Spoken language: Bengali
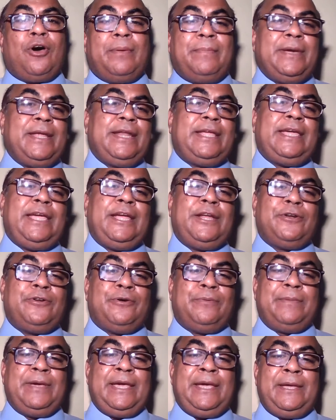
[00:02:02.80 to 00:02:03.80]
রবের
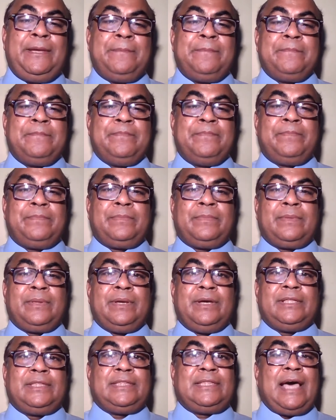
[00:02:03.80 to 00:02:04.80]
কিংডমে
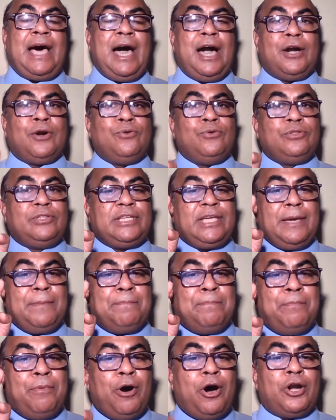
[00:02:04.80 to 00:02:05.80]
তাগুতকে
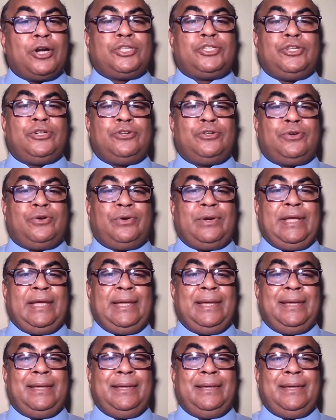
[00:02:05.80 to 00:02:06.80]
বর্জন করে
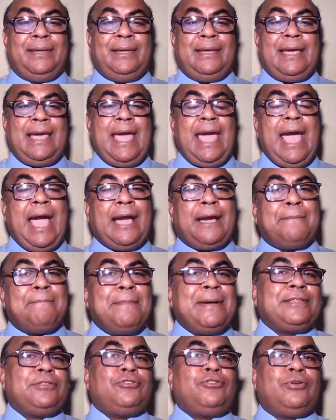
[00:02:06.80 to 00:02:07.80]

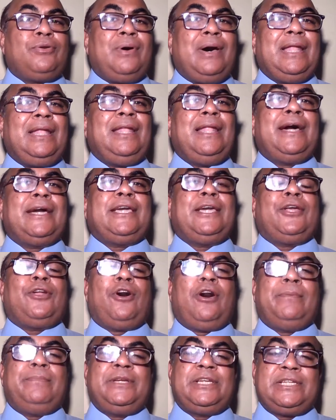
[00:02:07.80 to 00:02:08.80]
একমাত্র আল্লাহকে
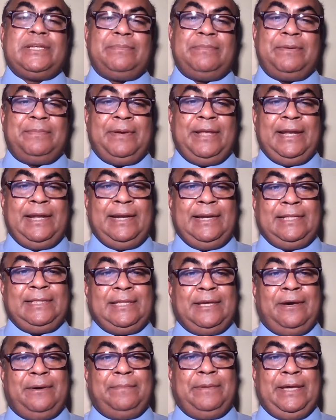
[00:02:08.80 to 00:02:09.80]
রব হিসেবে মেনে
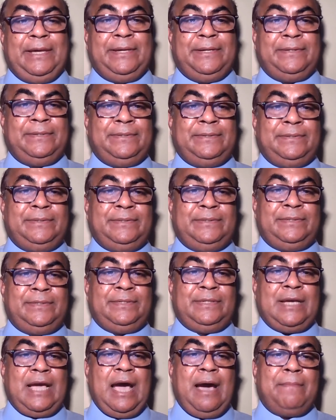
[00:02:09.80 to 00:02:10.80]
নিতে হবে
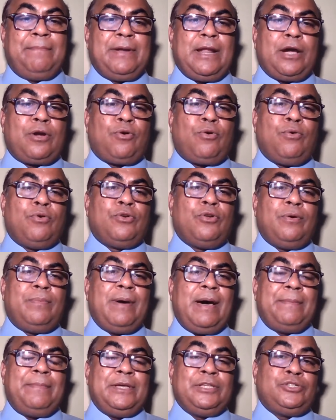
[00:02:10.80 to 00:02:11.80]
আমরা
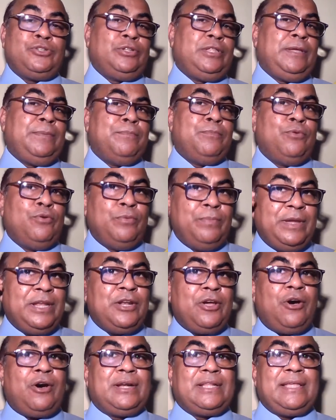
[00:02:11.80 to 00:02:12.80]
কোনোভাবে যদি মুমিন
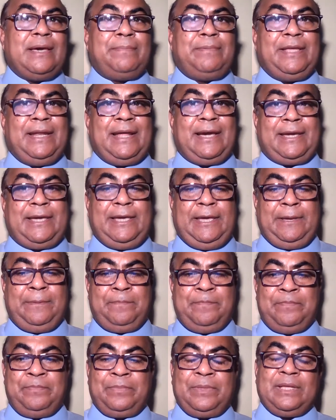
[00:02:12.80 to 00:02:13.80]
হওয়ার দাবি রাখি
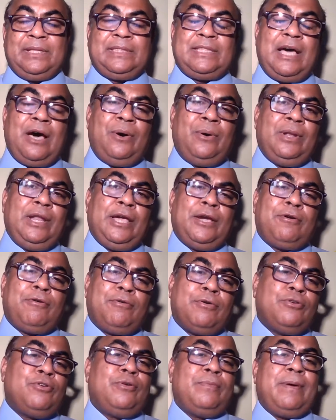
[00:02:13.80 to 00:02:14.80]
তাহলে
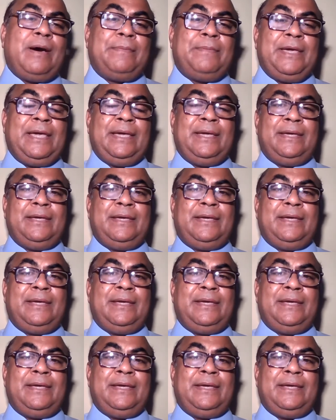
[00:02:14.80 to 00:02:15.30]
কোনোভাবে